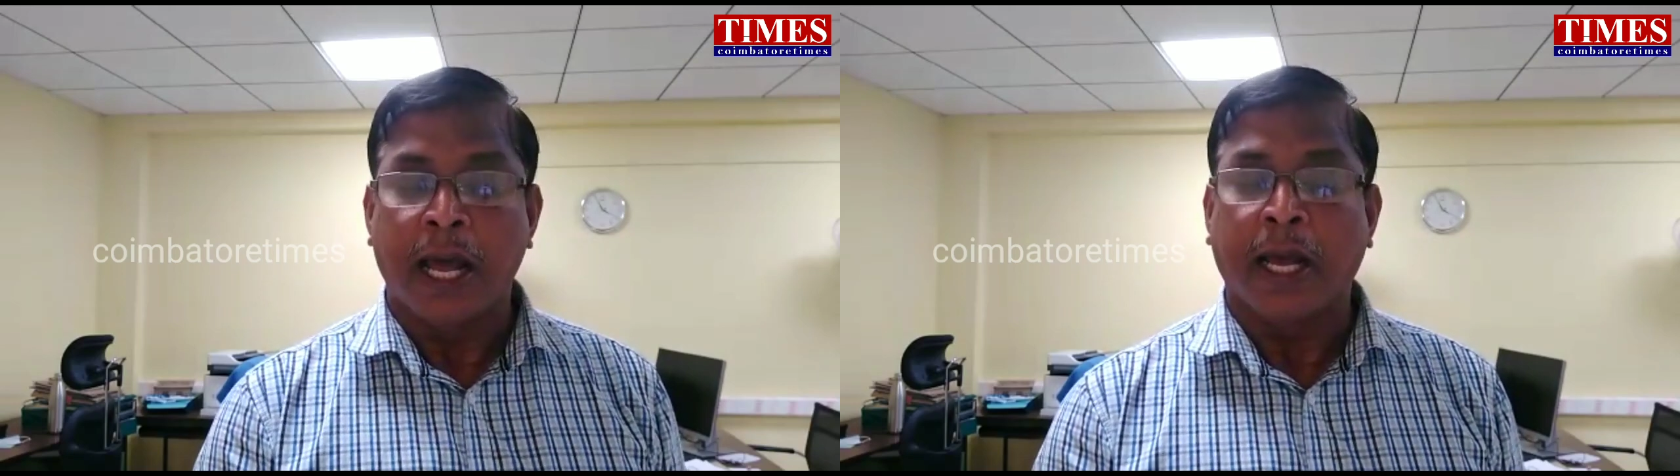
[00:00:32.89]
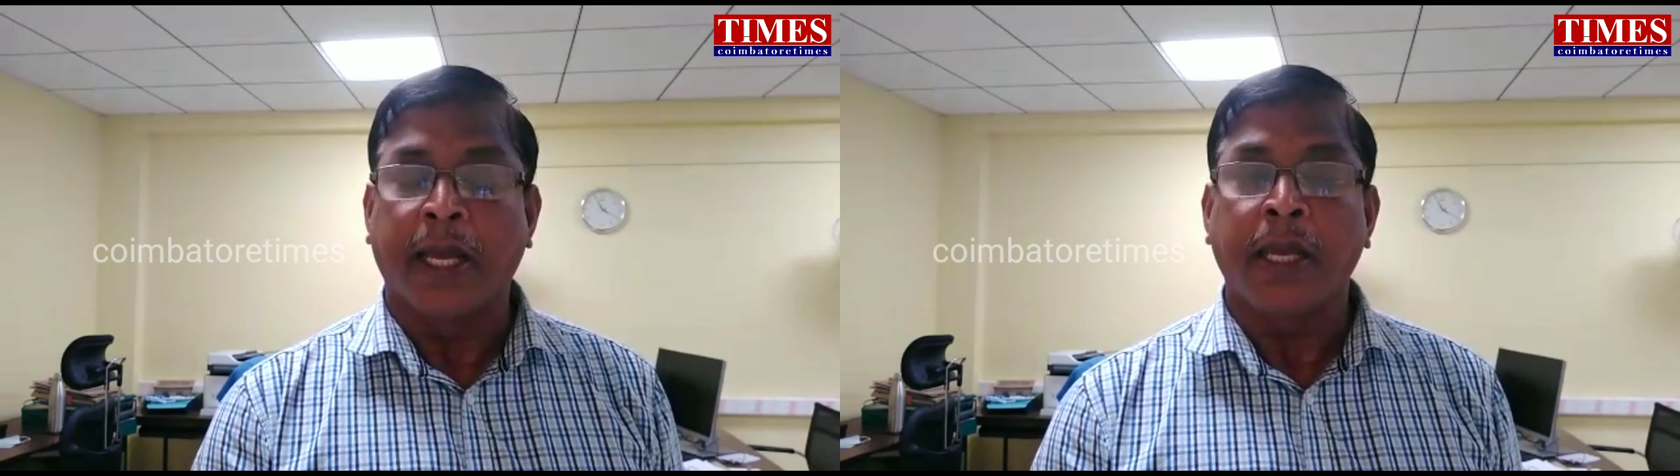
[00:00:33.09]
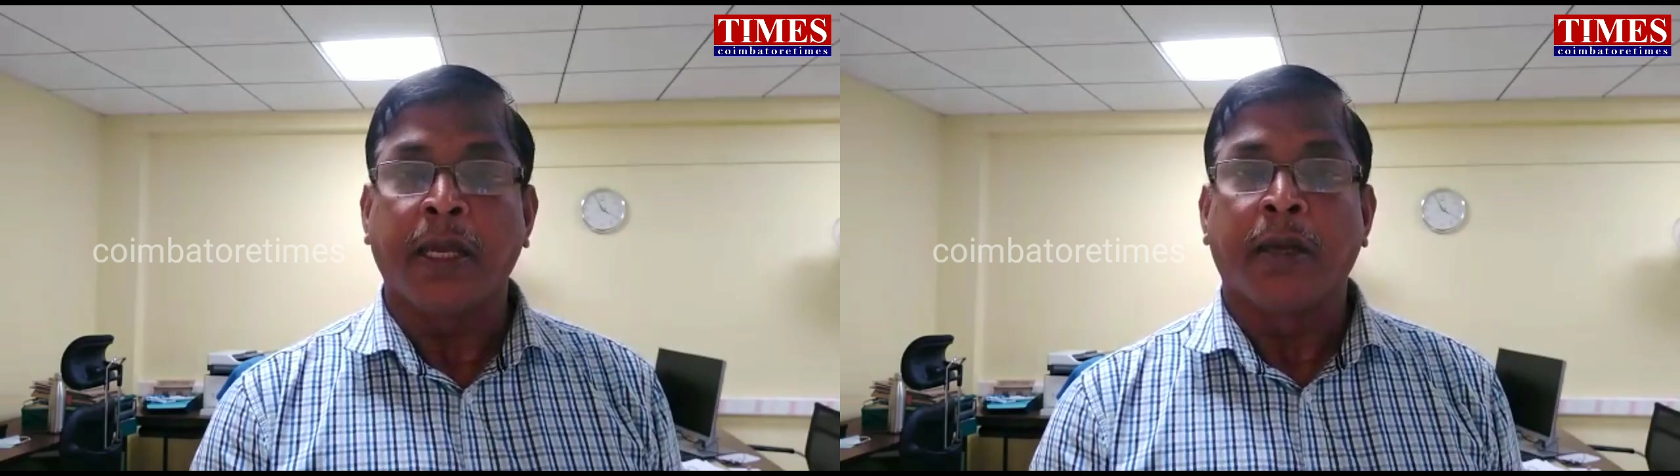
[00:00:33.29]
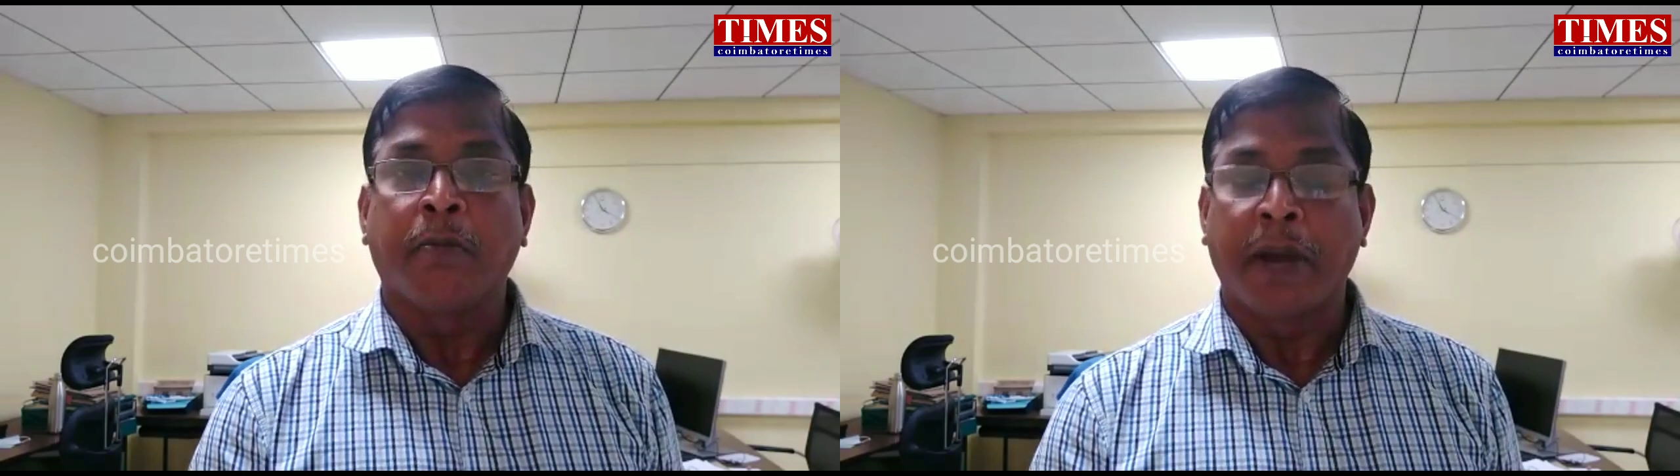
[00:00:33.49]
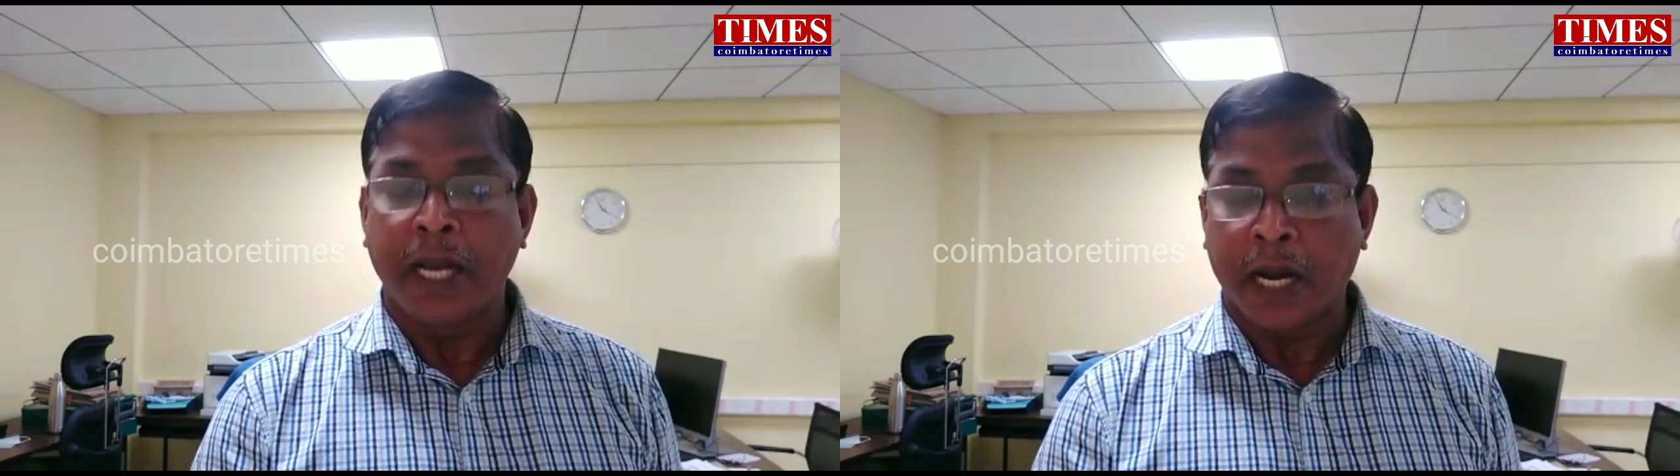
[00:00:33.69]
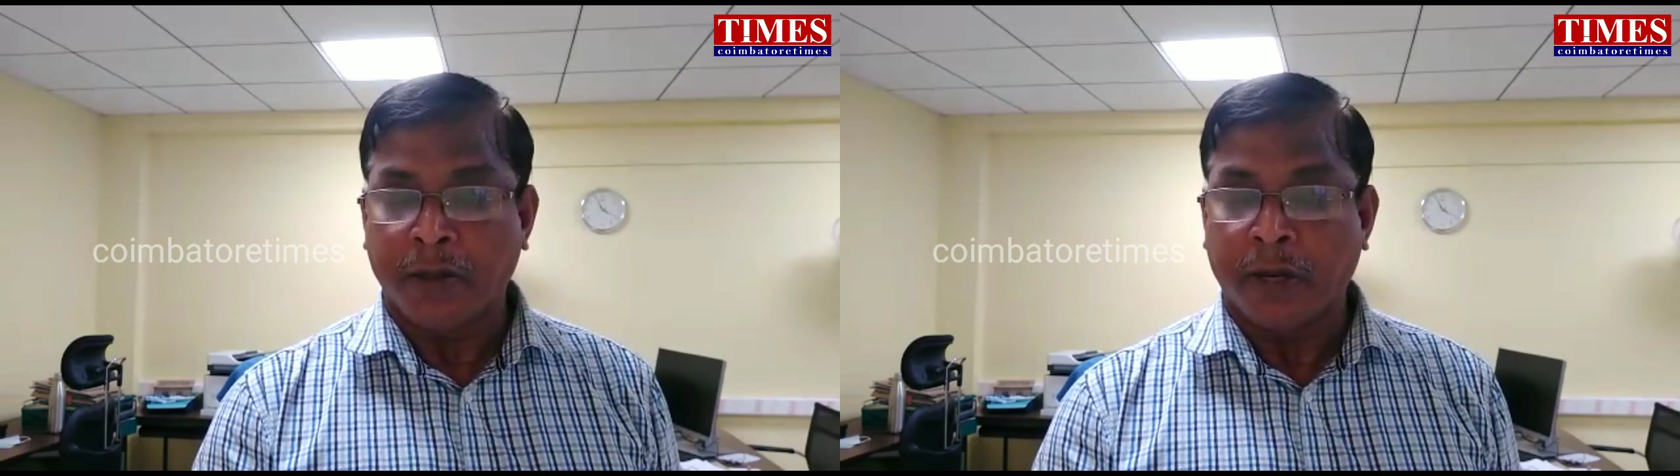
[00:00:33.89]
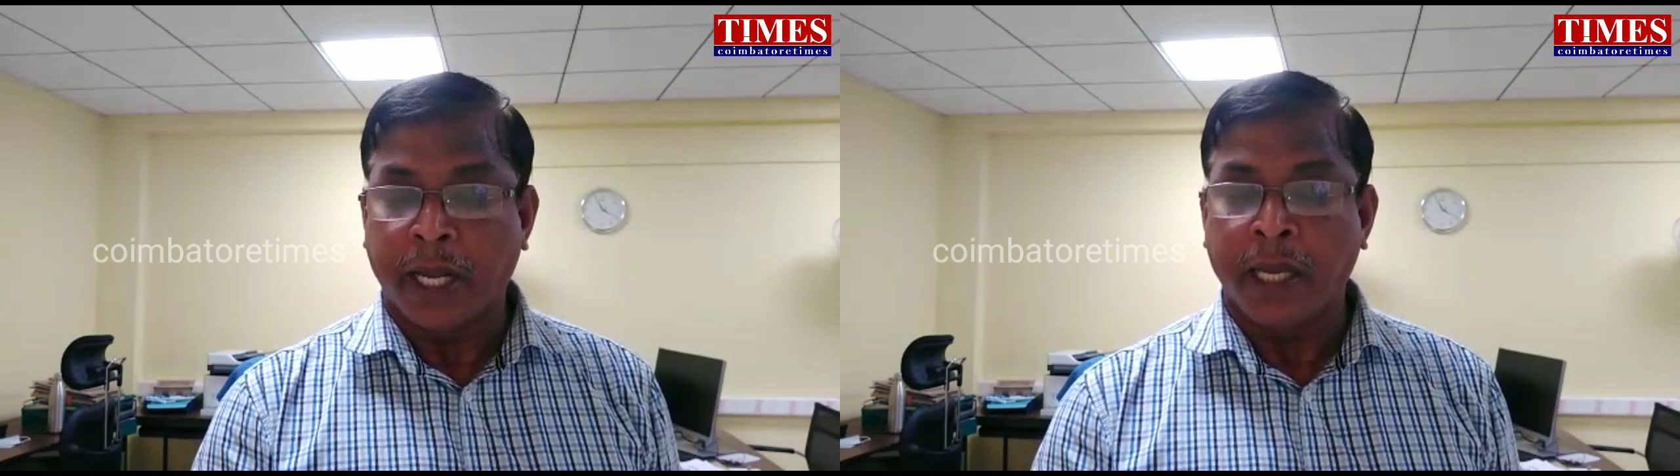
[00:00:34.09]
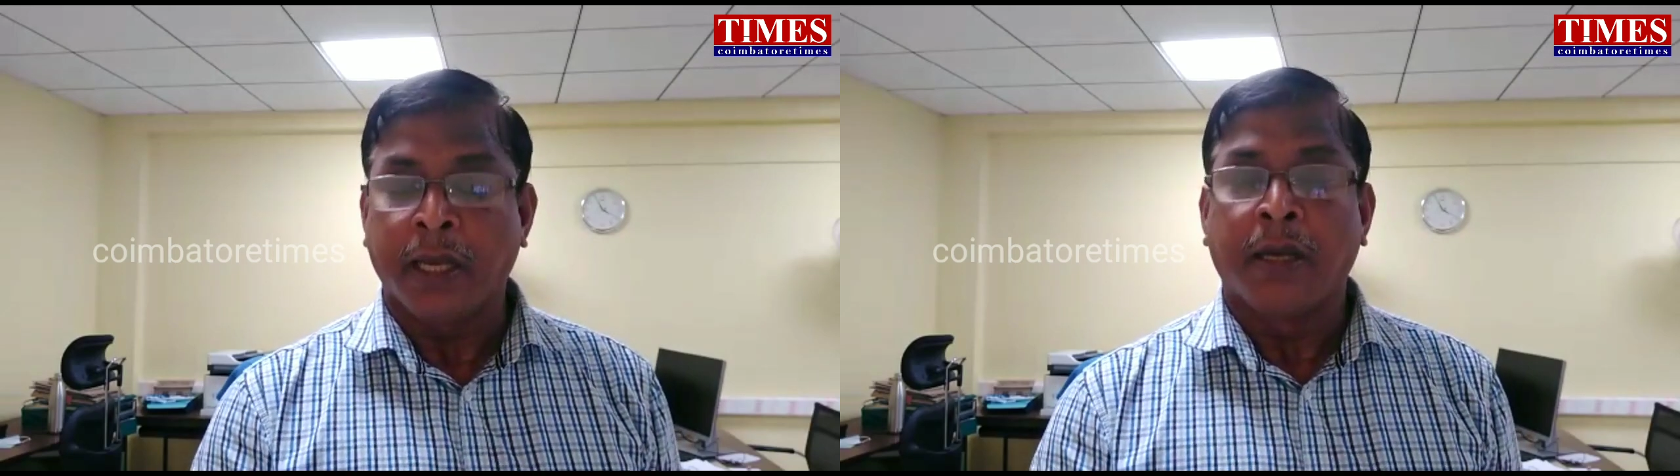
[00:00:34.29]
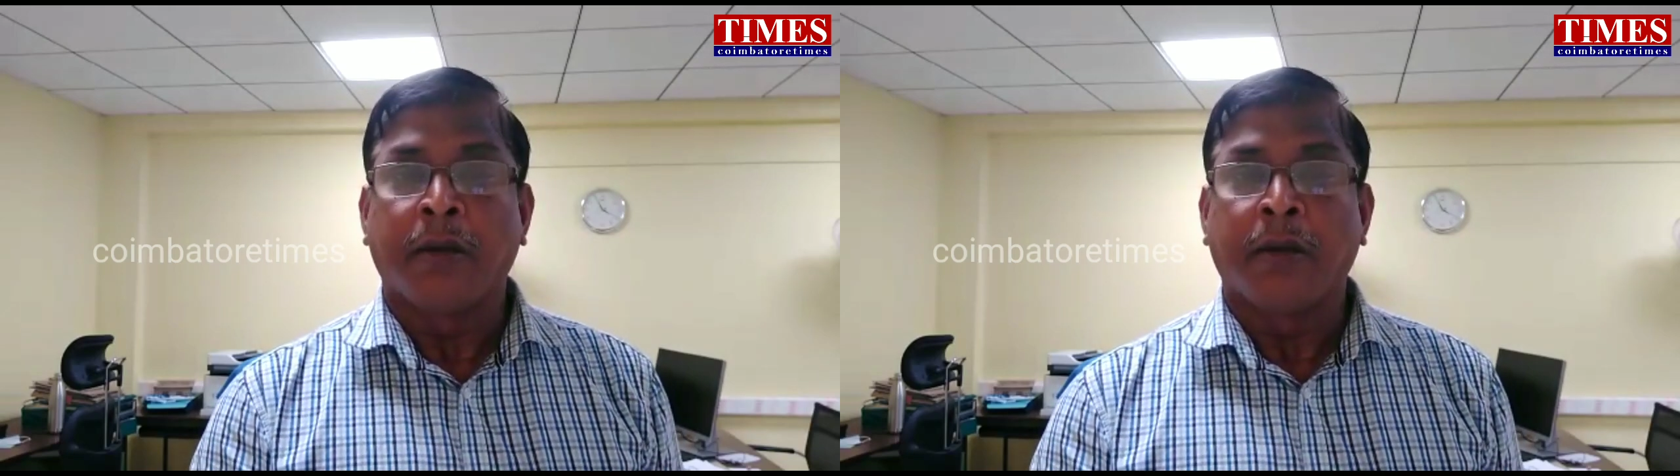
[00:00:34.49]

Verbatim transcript: நாகை மயிலாடுதுறை